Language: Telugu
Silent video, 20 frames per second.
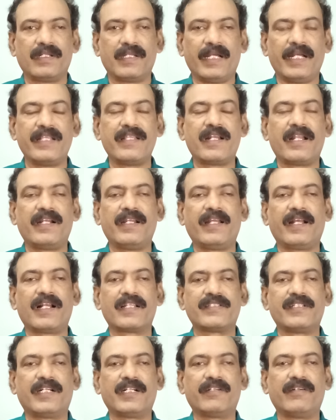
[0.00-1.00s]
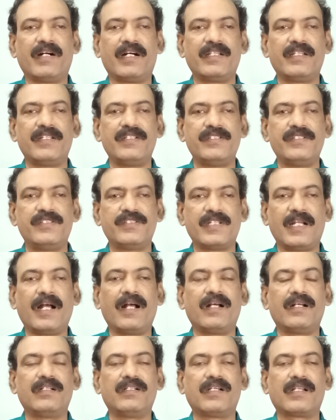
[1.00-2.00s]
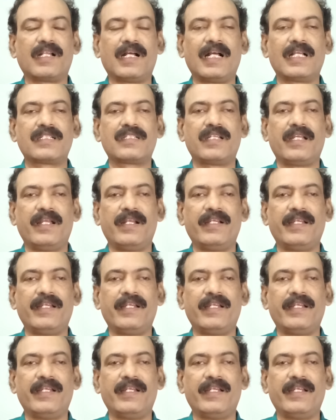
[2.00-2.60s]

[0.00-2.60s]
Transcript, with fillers: కేంద్ర ఎన్నికల సంఘం ఆదేశించిన రాష్ట్ర